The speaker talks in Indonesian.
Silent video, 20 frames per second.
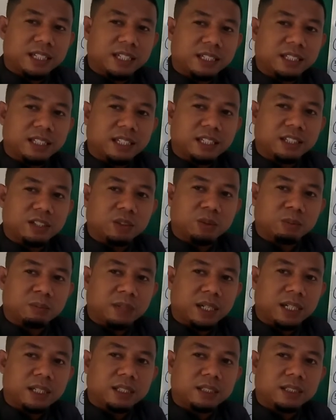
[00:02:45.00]
ananda di
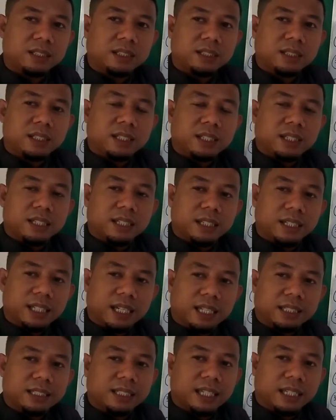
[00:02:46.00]
rumah
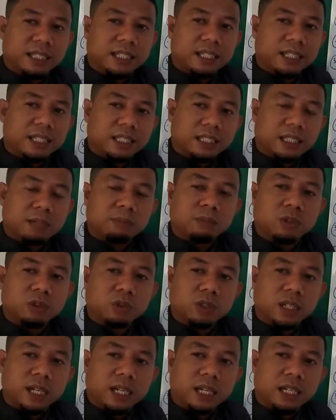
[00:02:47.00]
ingat tadi kita
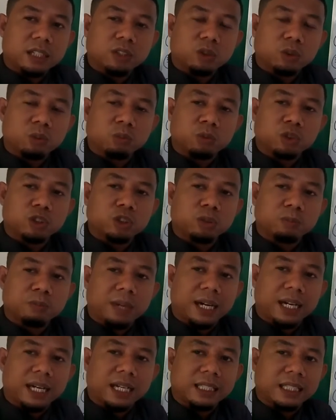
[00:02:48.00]
menggunakan
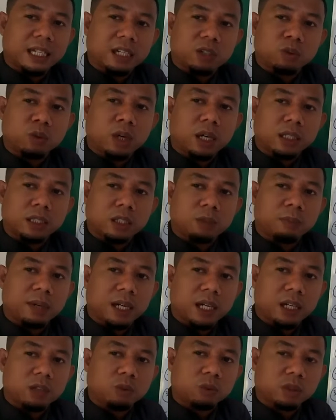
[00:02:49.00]
rumus bakataku atau
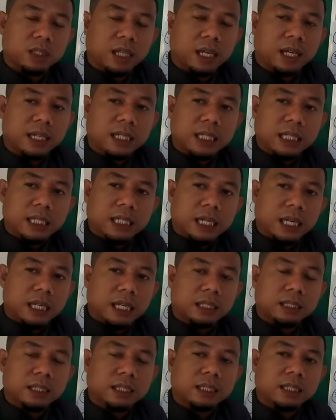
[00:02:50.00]
bakakuta
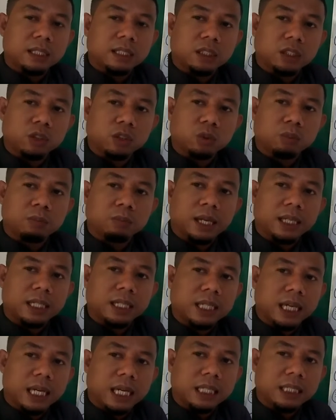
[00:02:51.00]
karena di situ
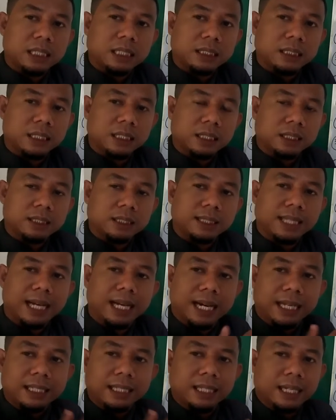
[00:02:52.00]
bagi kalinya
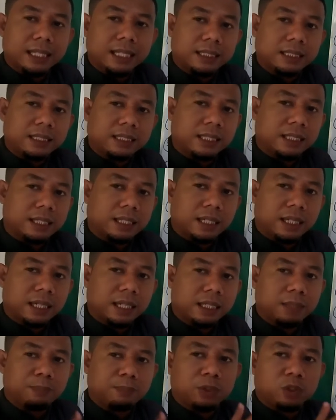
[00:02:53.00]
tidak ada di sini
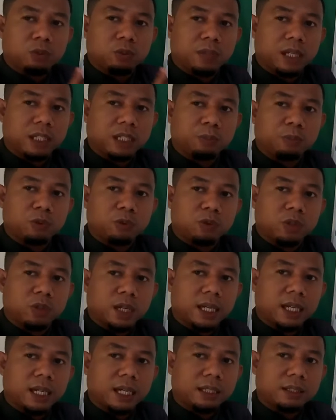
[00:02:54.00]
karena penjumlahan dan
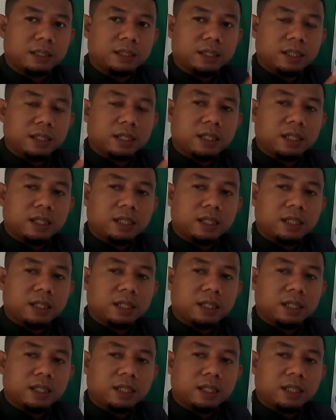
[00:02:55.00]
pengurangan